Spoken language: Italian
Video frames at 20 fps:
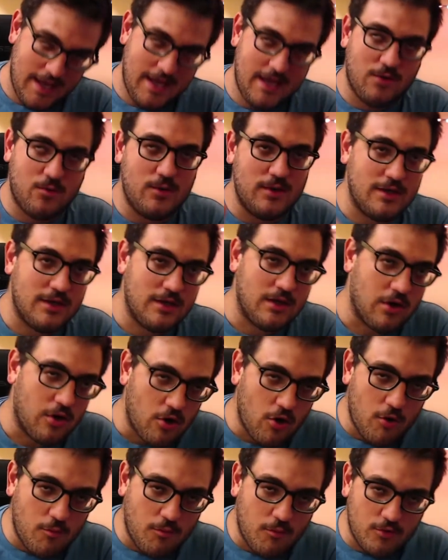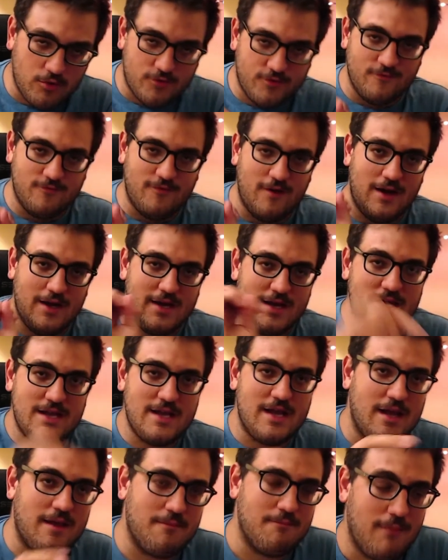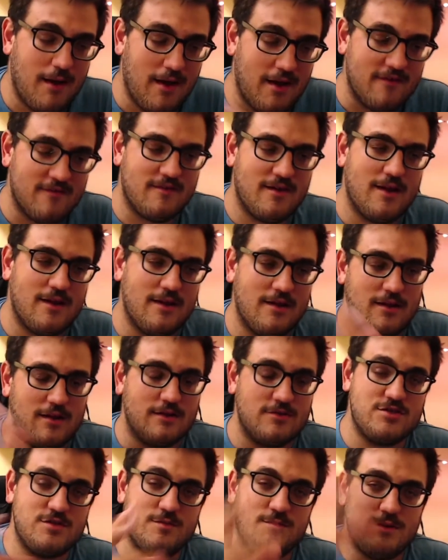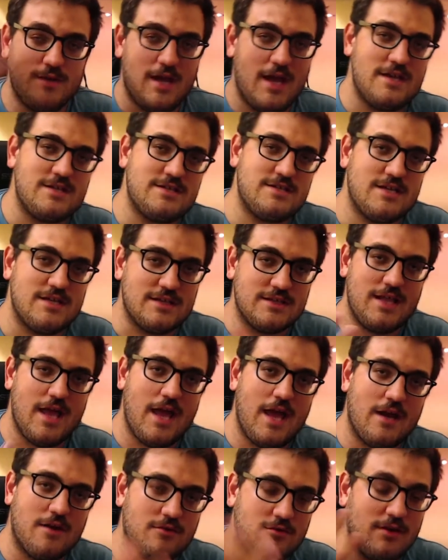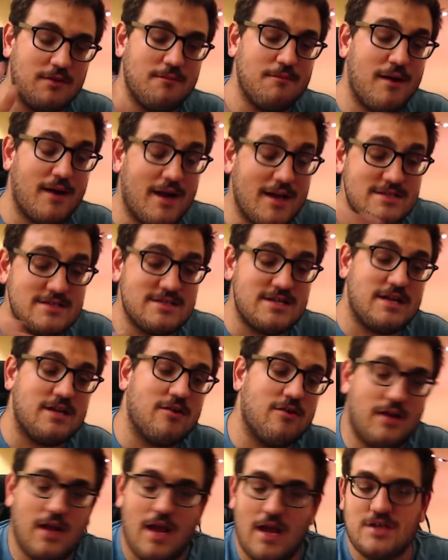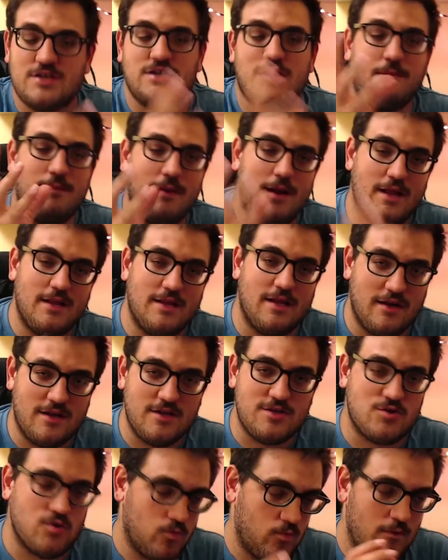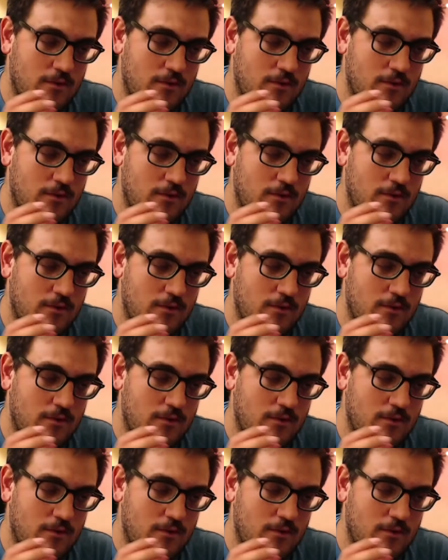e quindi il robot va lì e in base al GPS interno del magazzino riesce a prenderli su